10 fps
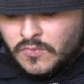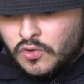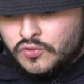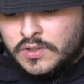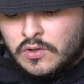
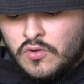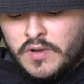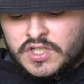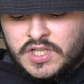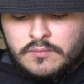Ensuite, le
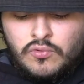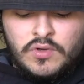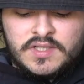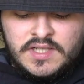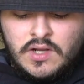marché. Bon,
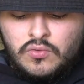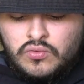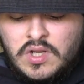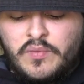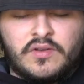là, c'est là où
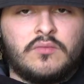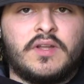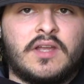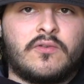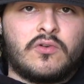toutes les personnes
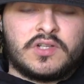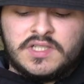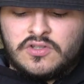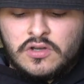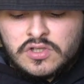mettent à vendre leurs
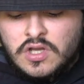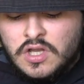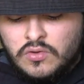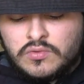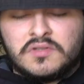sneakers.
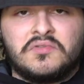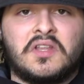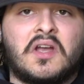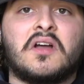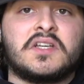Donc, si vous
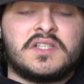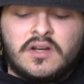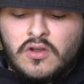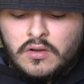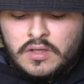êtes un
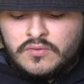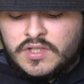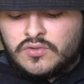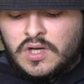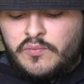reseller et que vous
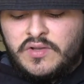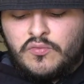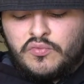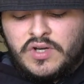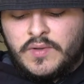êtes sur l'appli, vous
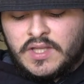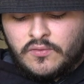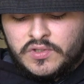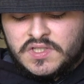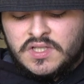pouvez les mettre à
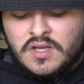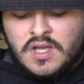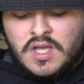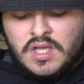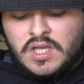vendre ici
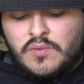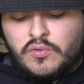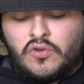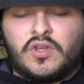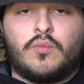et
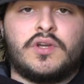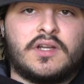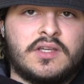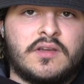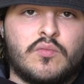potentiellement avec
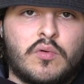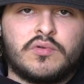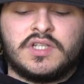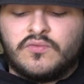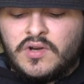quelqu'un qui va vous
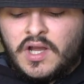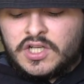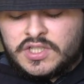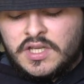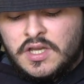proposer de vous les
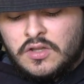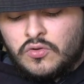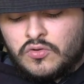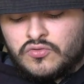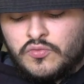racheter.
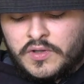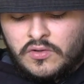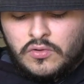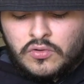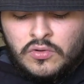Donc je vous
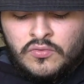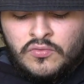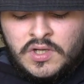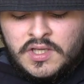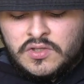présente le truc,
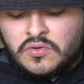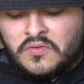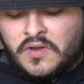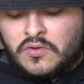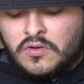vous cliquez sur
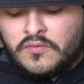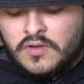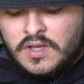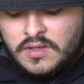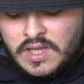faire une offre
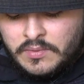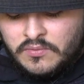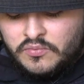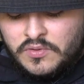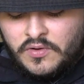et après
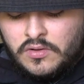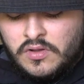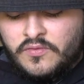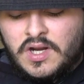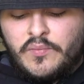vous pouvez faire une
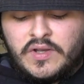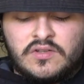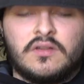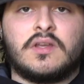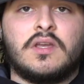offre à la
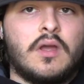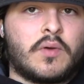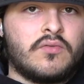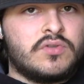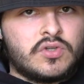personne et
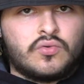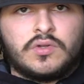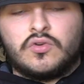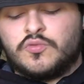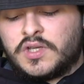après vous
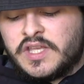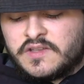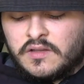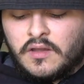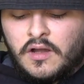discutez du prix, etc.